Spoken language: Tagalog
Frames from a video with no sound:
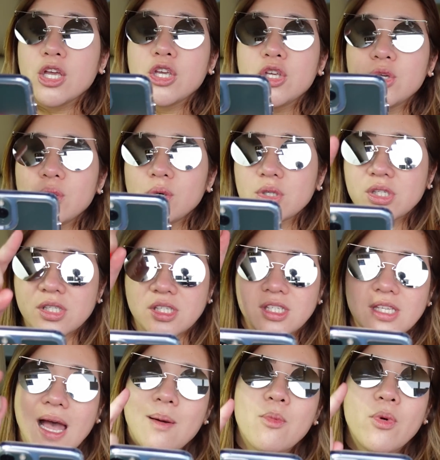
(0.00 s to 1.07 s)
used
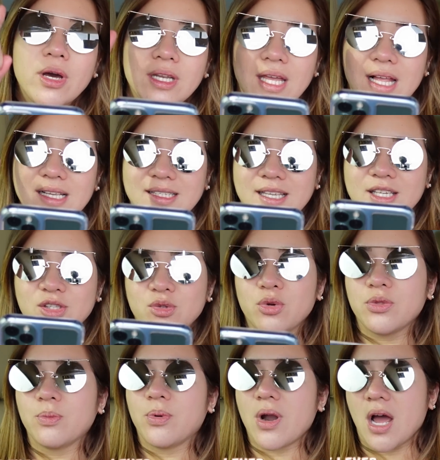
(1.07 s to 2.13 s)
someone else's
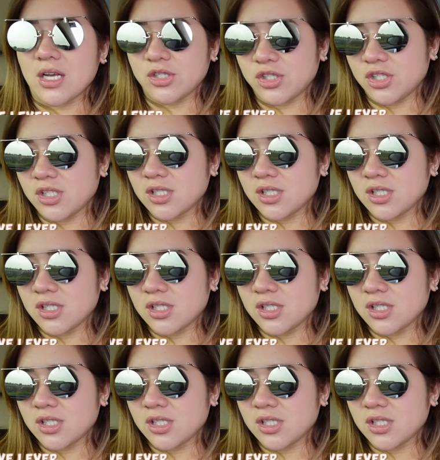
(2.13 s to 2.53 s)
toothbrush.